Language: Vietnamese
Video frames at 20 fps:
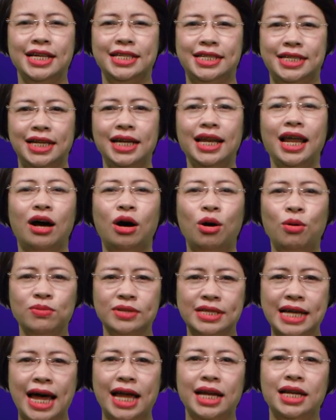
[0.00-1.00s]
chính là không
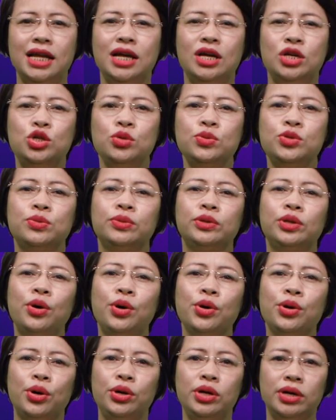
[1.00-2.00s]
gian giúp chúng
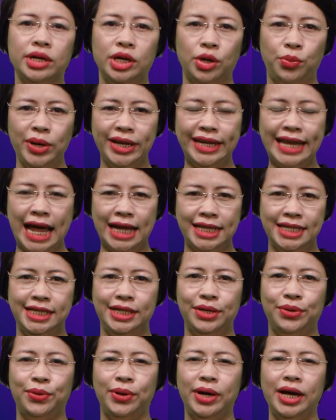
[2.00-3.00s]
tôi có được hiểu biết đa
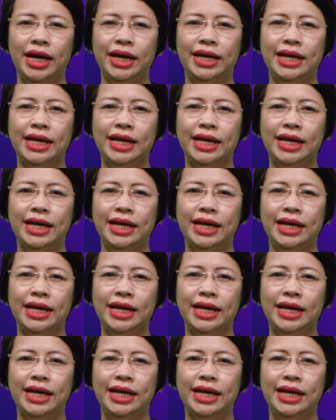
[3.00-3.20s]
chiều